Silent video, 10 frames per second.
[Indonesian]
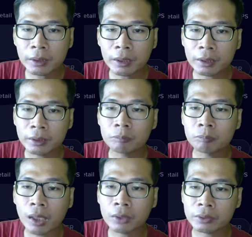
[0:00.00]
lihat tadi
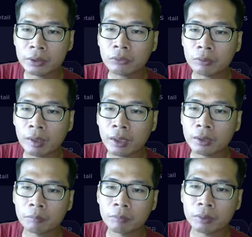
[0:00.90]
400 tadi kuat banget ya
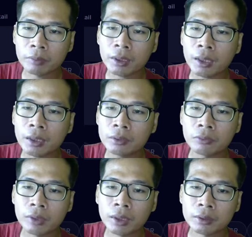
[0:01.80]
teman-temannya ada yang
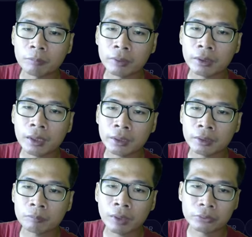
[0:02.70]
jualan seperti
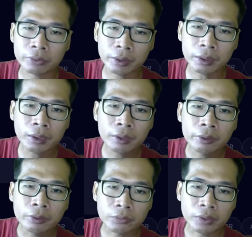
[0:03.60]
targetnya 400 tadi
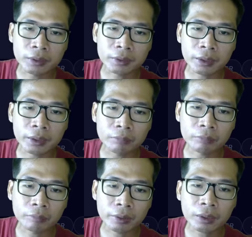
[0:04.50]
sudah selesai ya
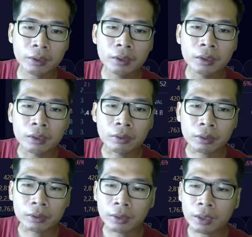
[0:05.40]
teman-temannya
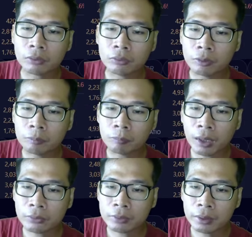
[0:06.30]
kita lihat untuk
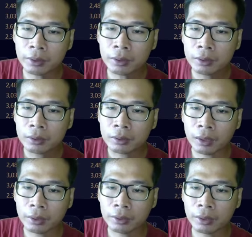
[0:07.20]
400 tadi
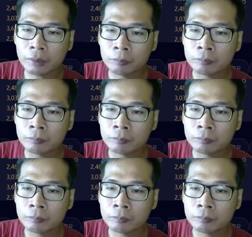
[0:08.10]
nah ini dia